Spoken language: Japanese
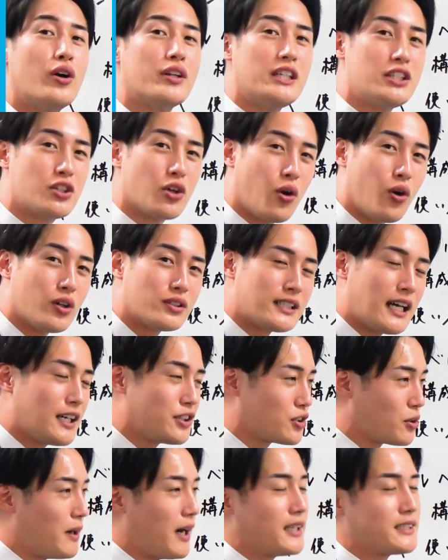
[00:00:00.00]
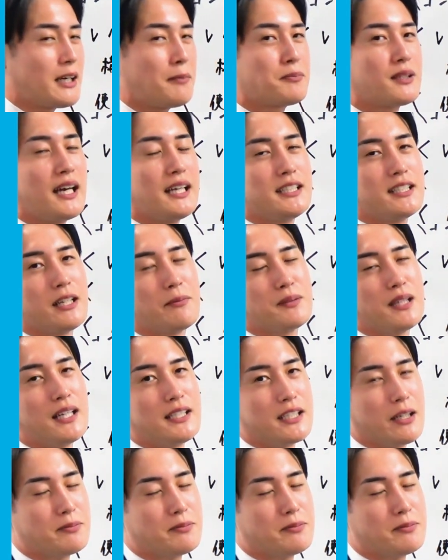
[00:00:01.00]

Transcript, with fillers: 2章、3章、まあ、チャプター1、チャプター2、